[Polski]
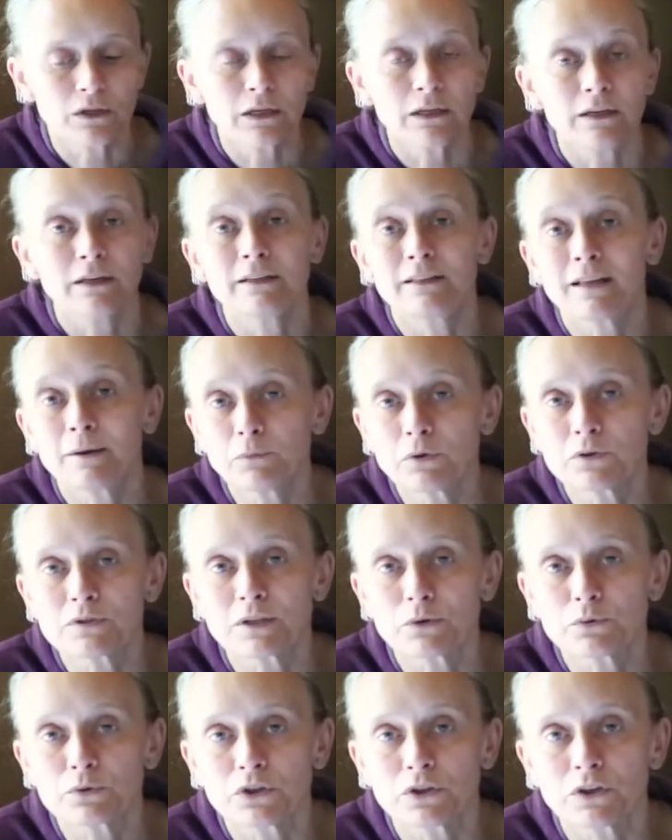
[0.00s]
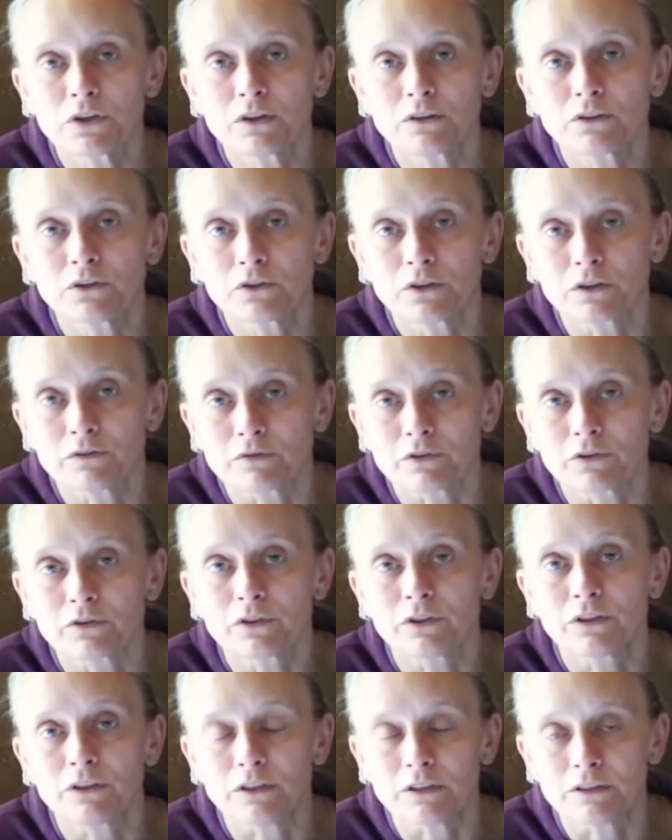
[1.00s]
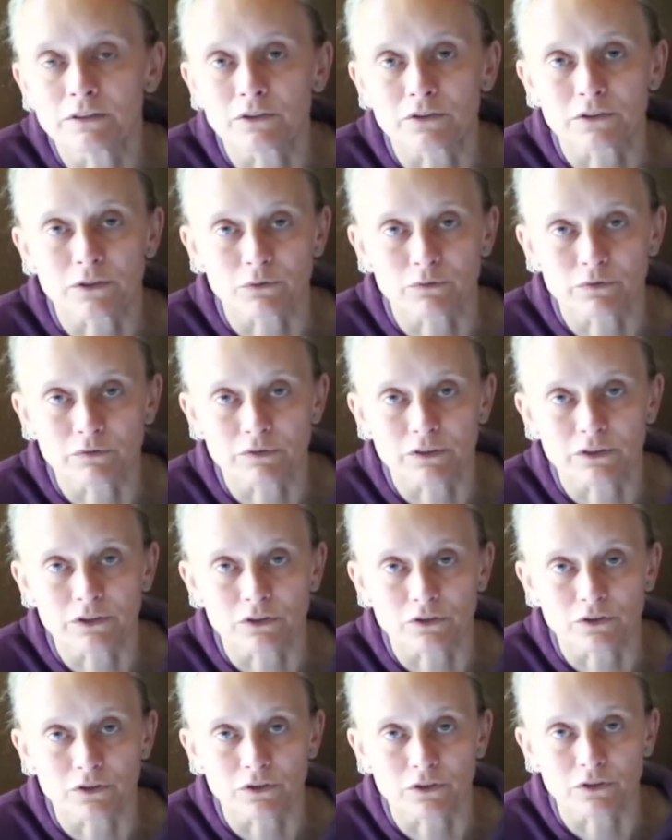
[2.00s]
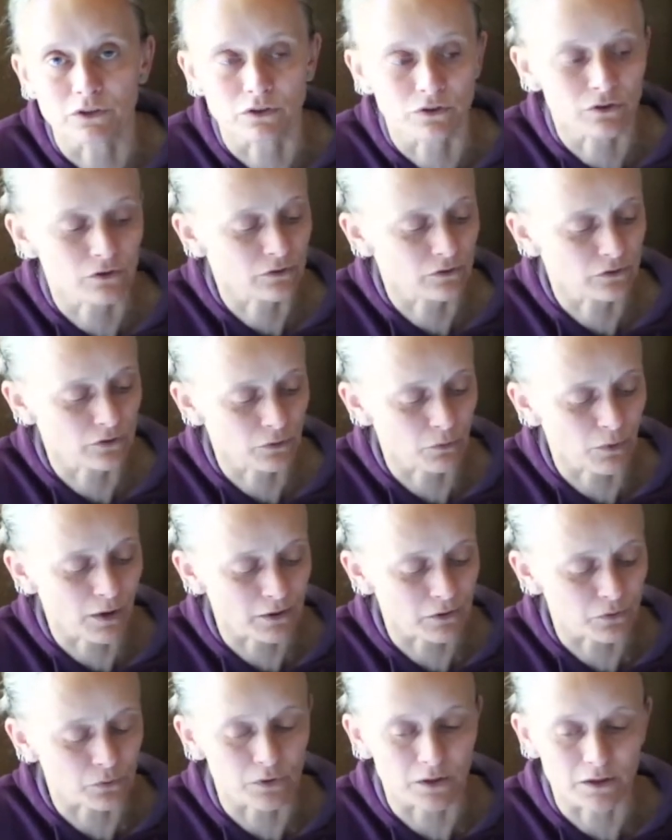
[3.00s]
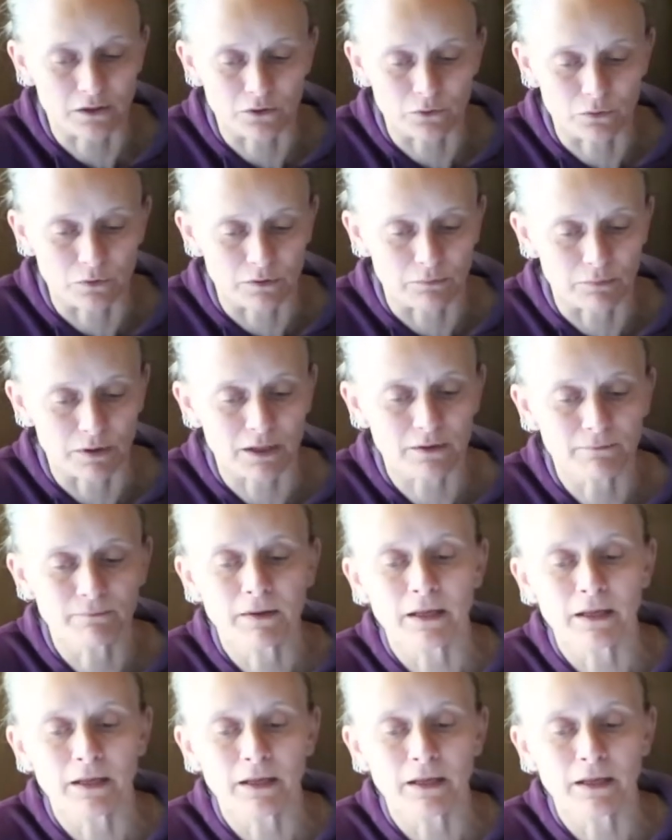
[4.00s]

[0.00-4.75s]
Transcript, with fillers: i tam dostał się do niewoli i został wywieziony do, do łagru na Kołynie.